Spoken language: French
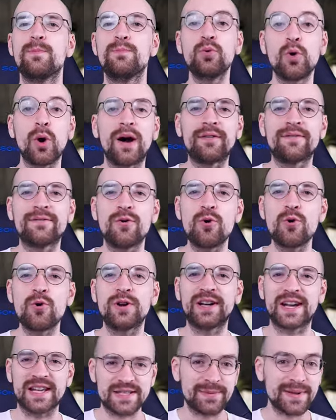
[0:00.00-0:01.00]
Pour info,
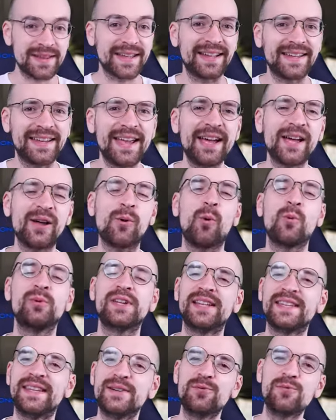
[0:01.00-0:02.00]
la semaine dernière, on
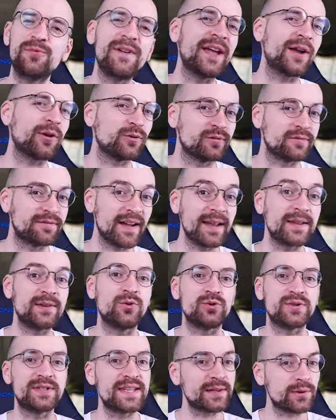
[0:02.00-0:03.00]
a découvert une faille
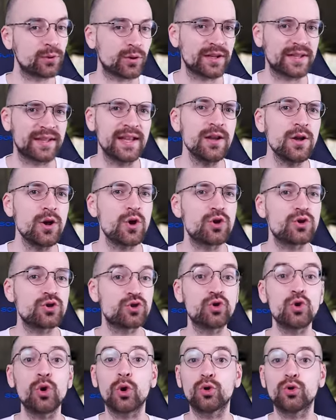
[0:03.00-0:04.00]
de sécurité
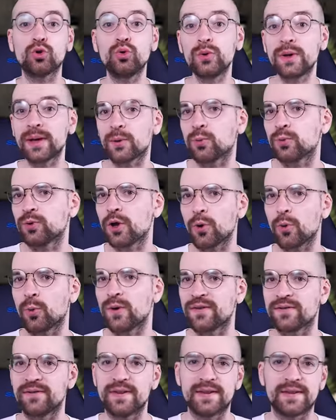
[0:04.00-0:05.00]
sur tous les routeurs
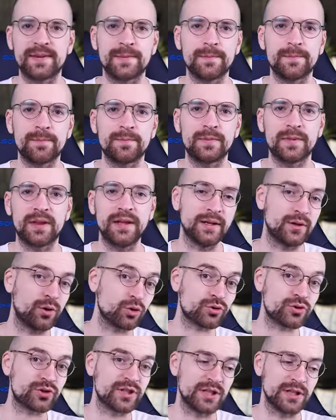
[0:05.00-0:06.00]
Wi-Fi. Et
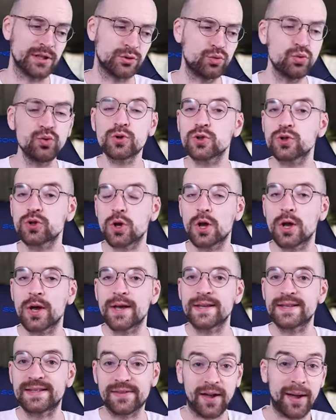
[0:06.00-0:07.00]
quand je dis tous,
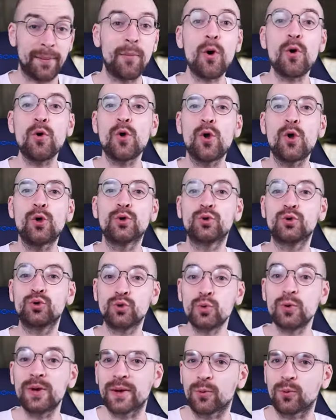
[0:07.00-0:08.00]
c'est vraiment
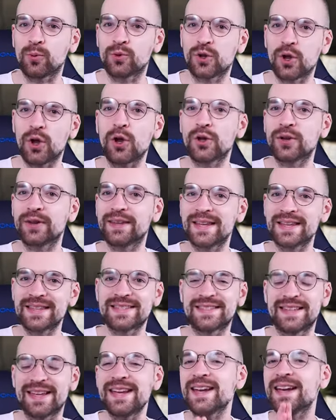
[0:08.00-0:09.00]
tous les routeurs
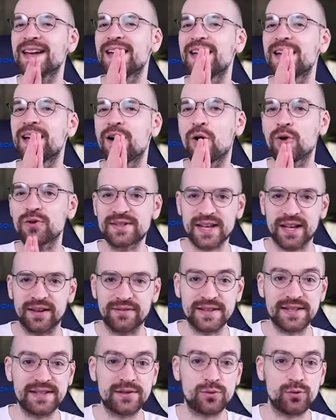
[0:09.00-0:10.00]
testés en service